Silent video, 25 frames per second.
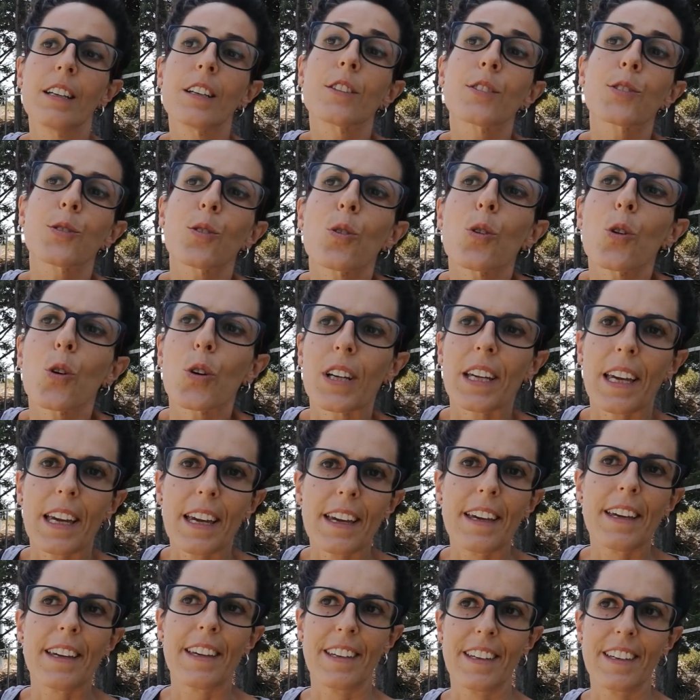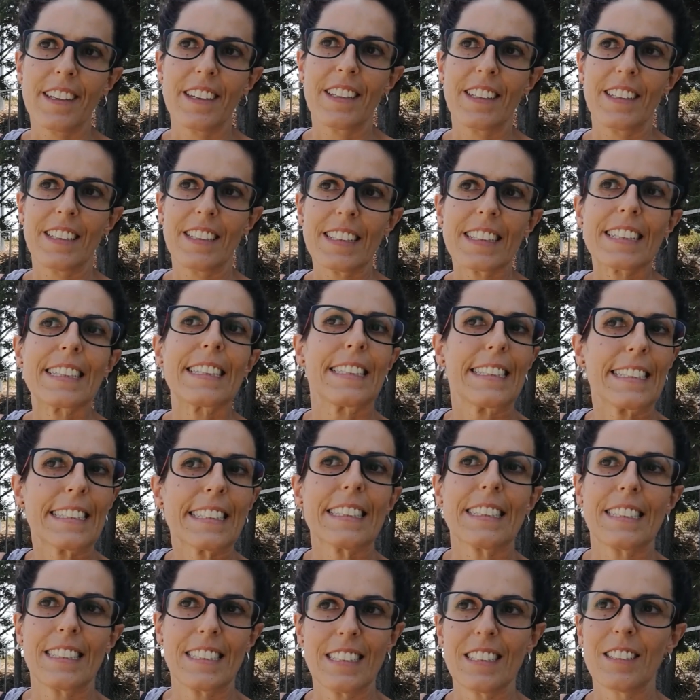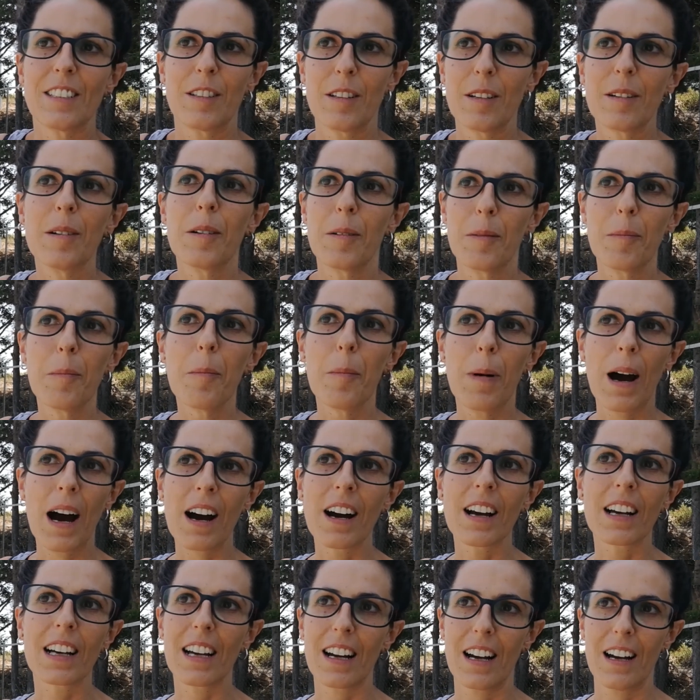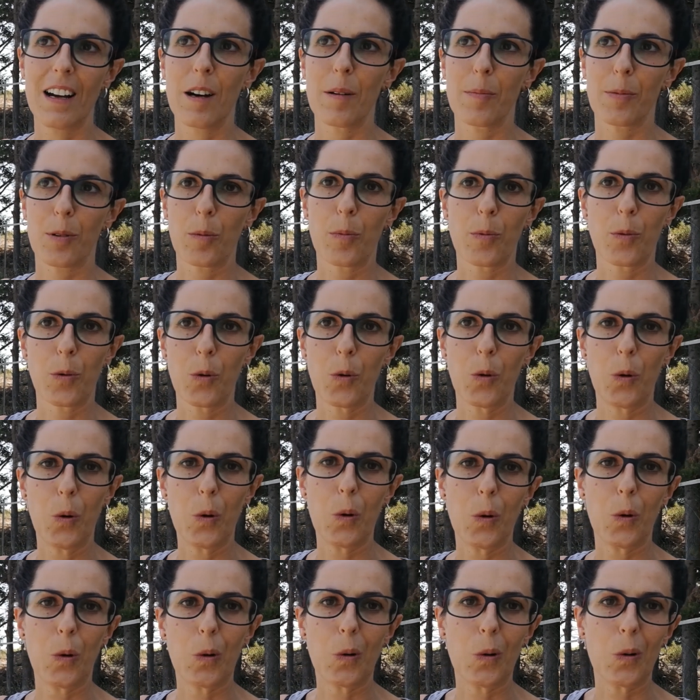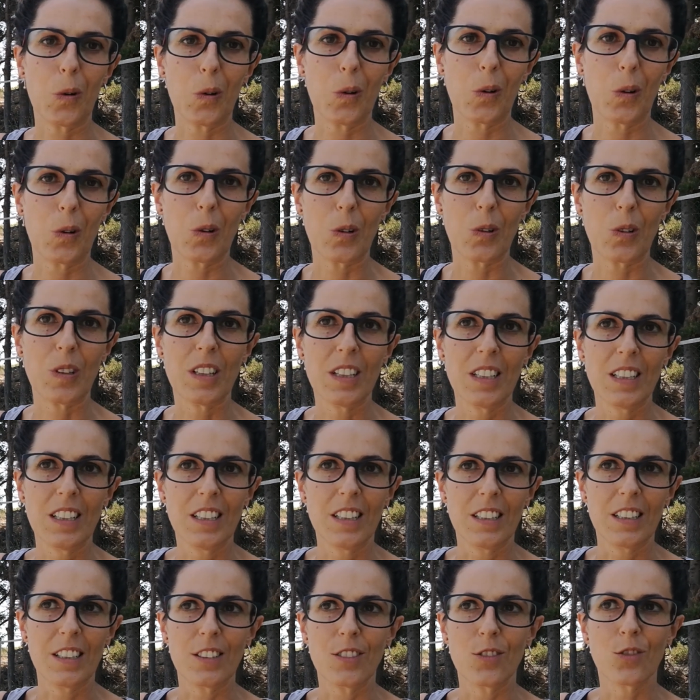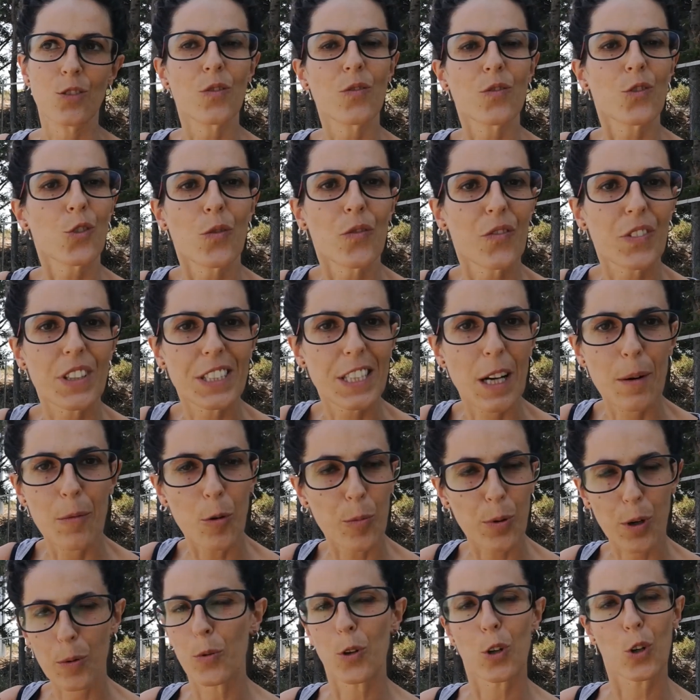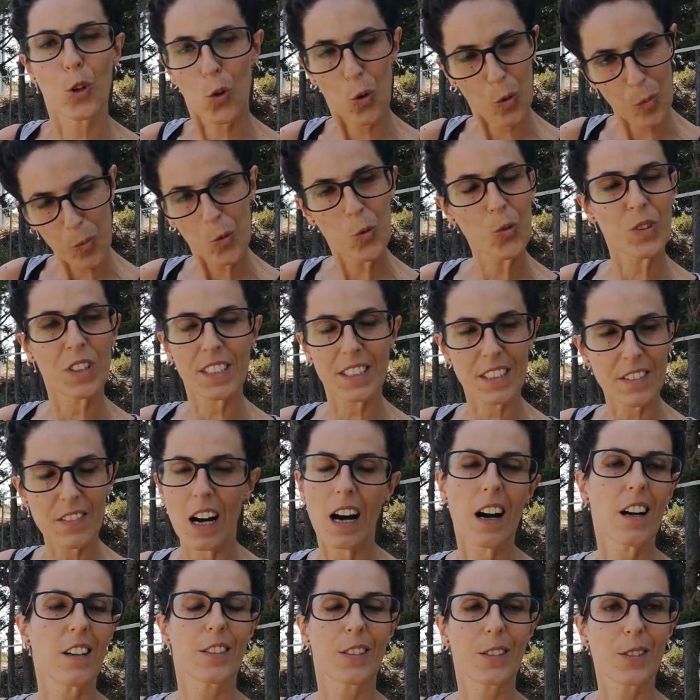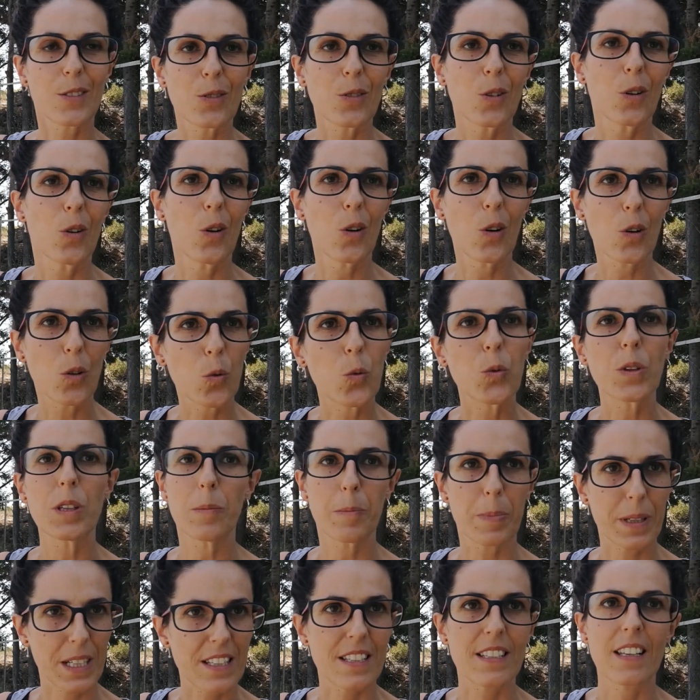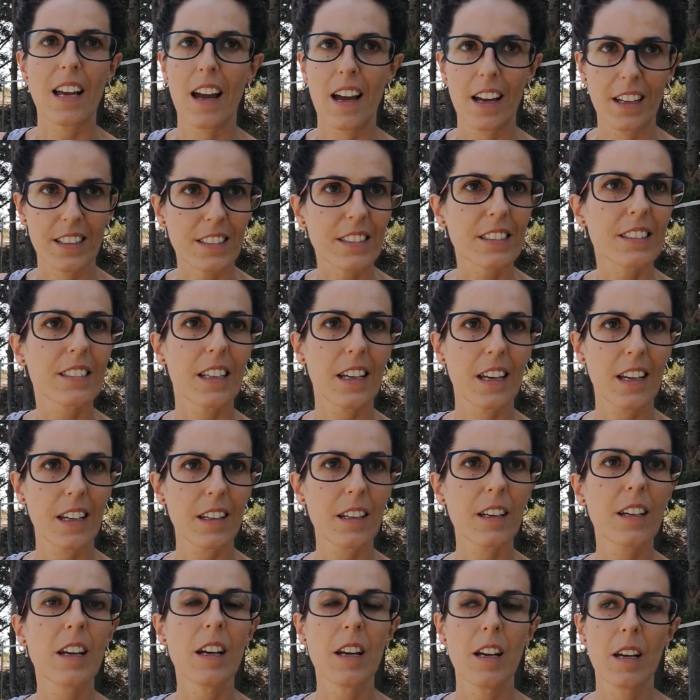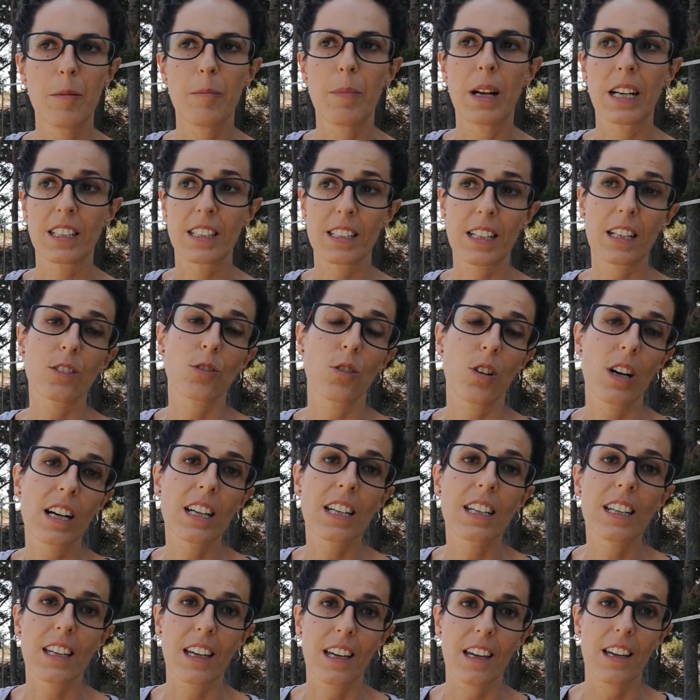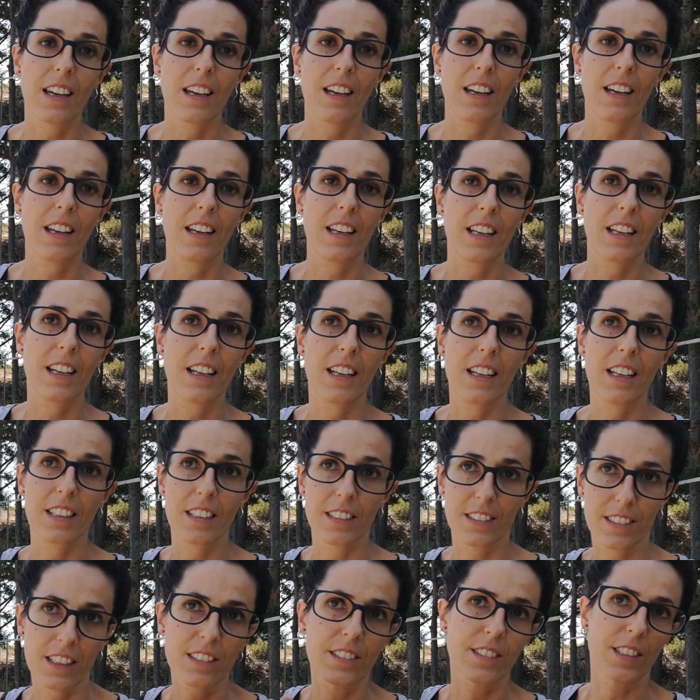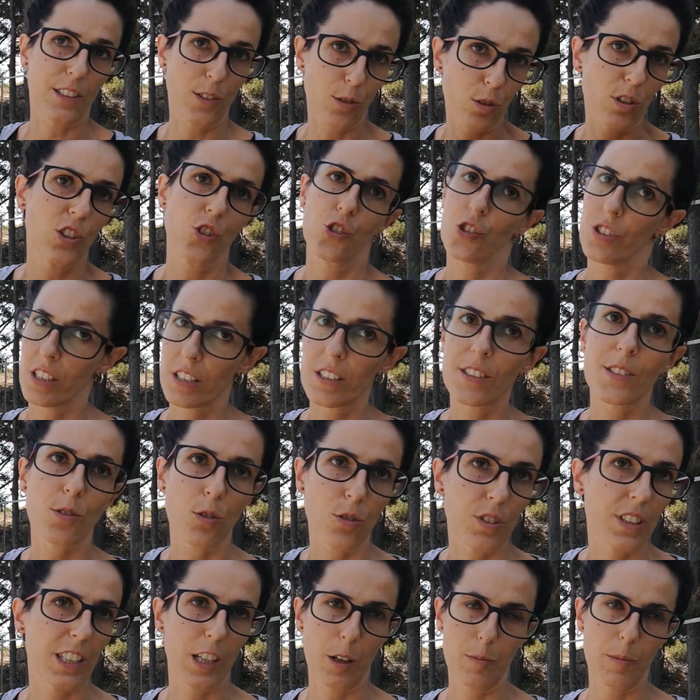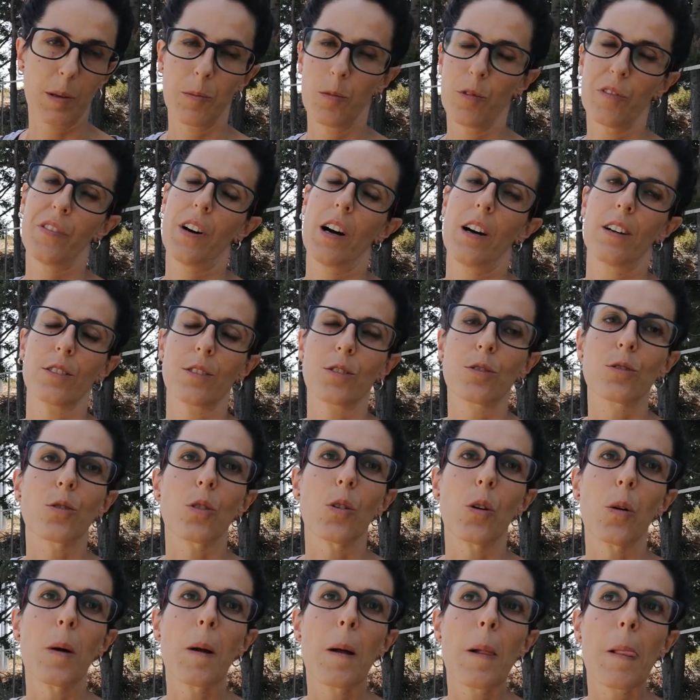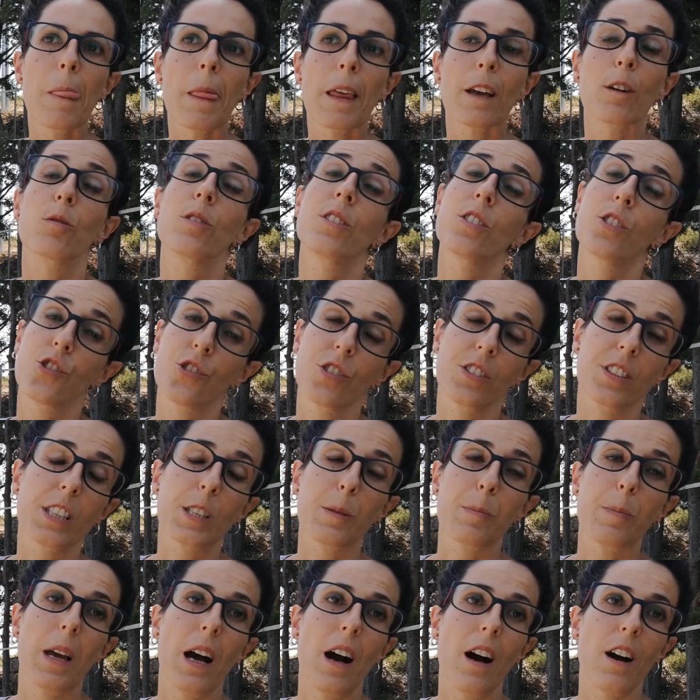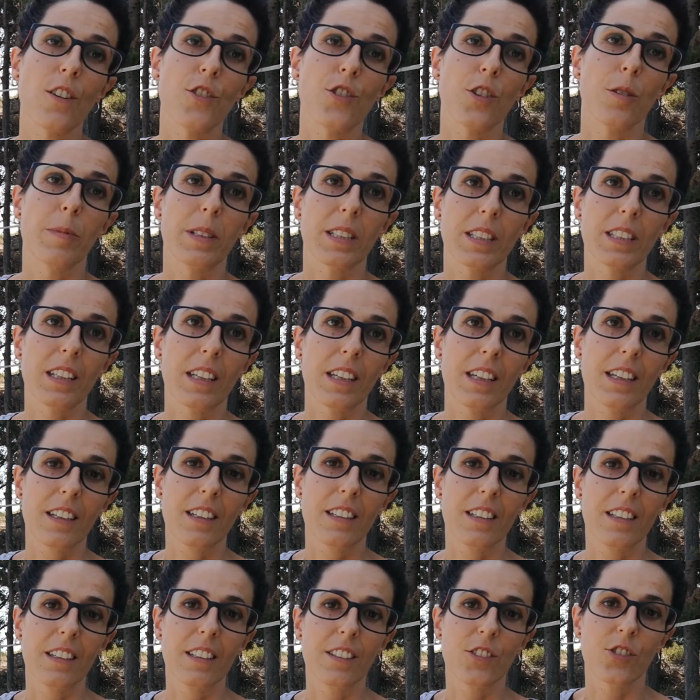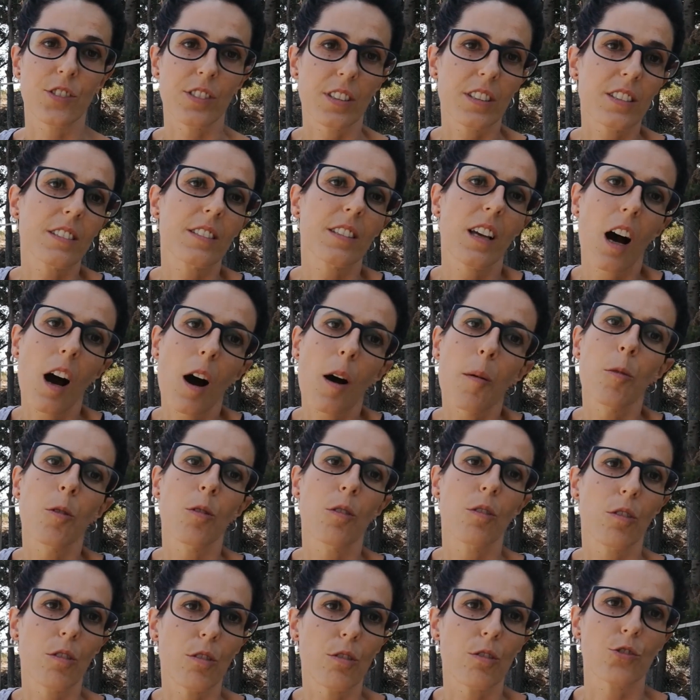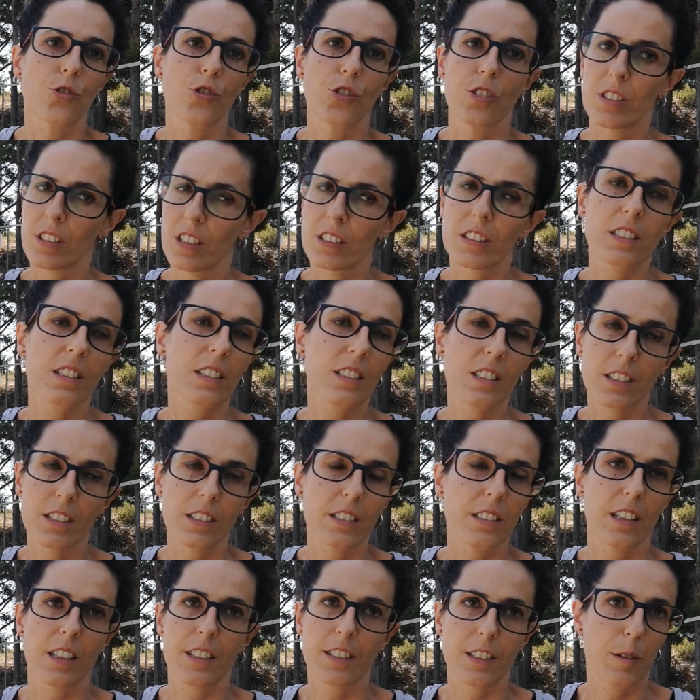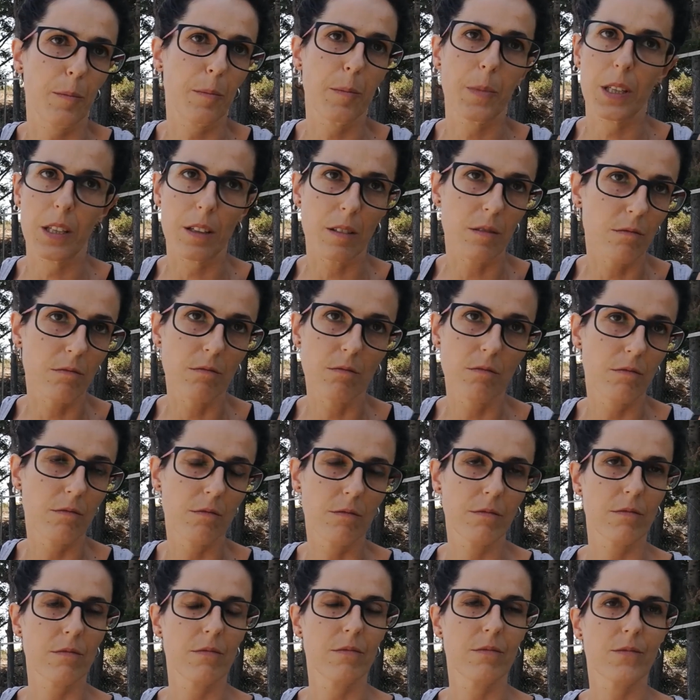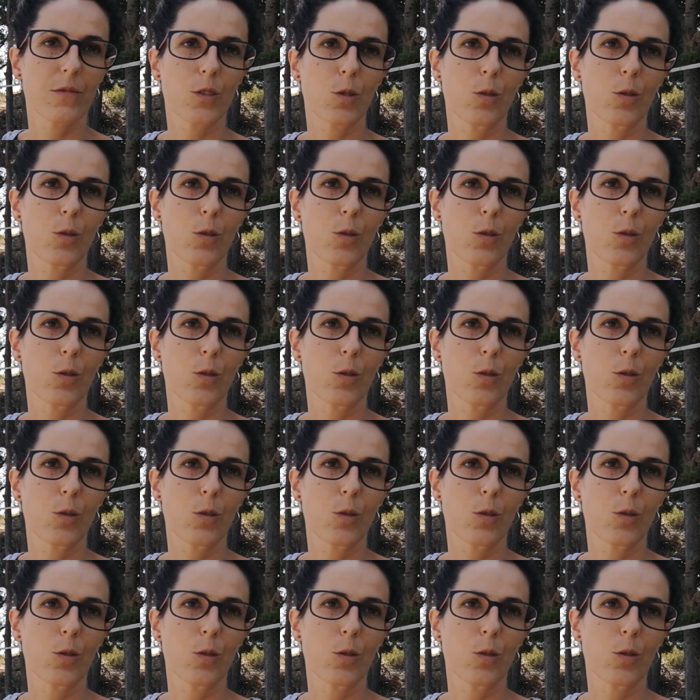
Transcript: solo che eh, manca proprio, non, non, vediamo proprio il comune di Vasto qui presente, malgrado anche le, le tante sollecitazioni che abbiamo fatto e quindi ci dispiace perché eh, ci sentiamo cittadini di serie B,